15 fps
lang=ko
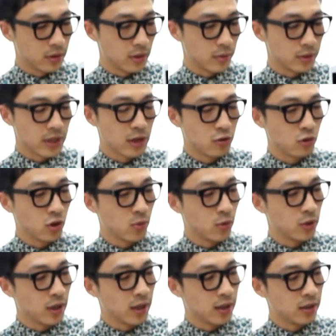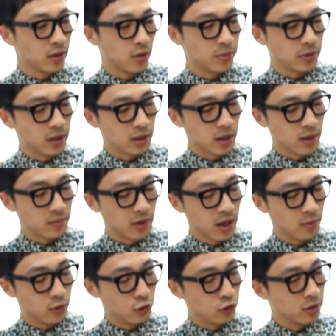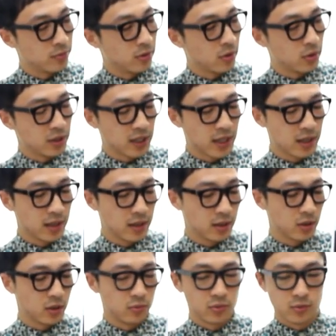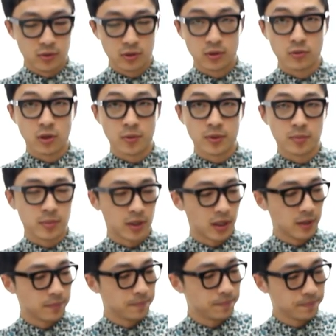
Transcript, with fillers: 뭐 셀룰러 모델은 없기 때문에 뭐 유심 슬롯이나 그런 부분은 없습니다.